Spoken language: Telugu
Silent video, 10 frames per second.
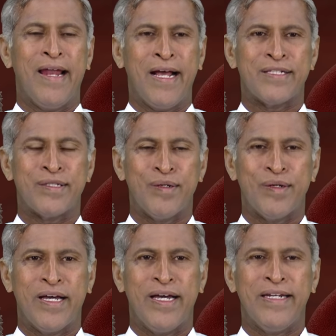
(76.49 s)
లంగ్స్లో
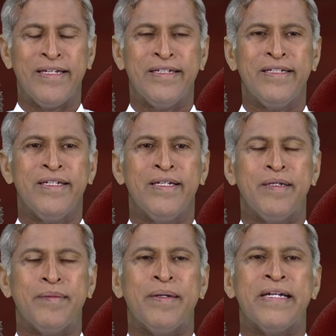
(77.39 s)
కానీ
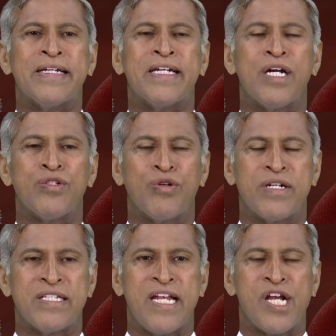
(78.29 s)
మరి ఇట్లాంటి
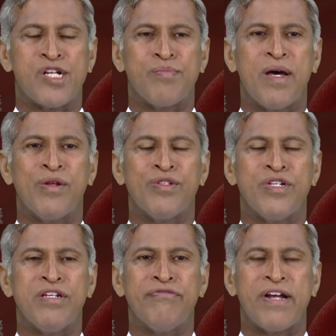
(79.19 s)
చోట శ్లేష్మాలు
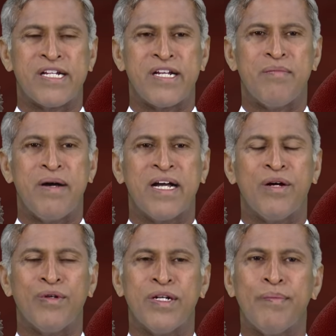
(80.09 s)
వచ్చి ఇన్ఫెక్షన్
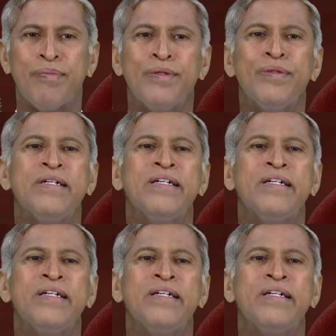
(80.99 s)
బాగా ఉన్నప్పుడు